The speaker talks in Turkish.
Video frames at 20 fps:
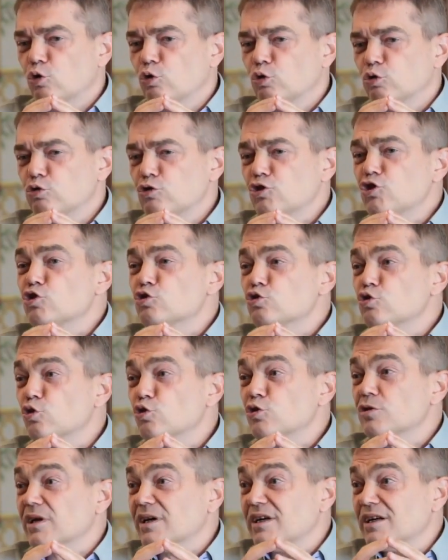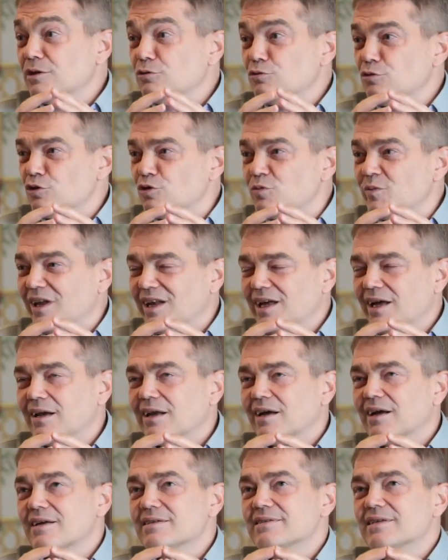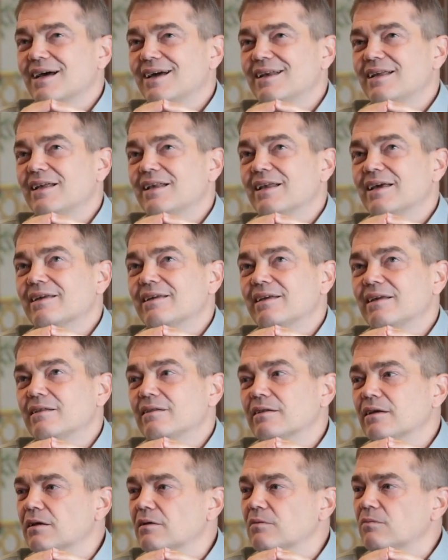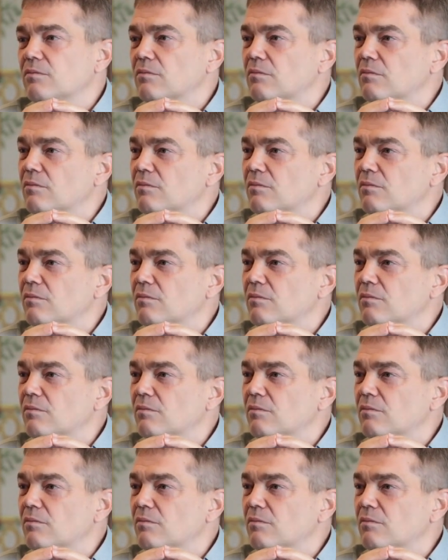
oldukça soyut akıl yürütmelerle Gazali ile Bu Kindi. Big,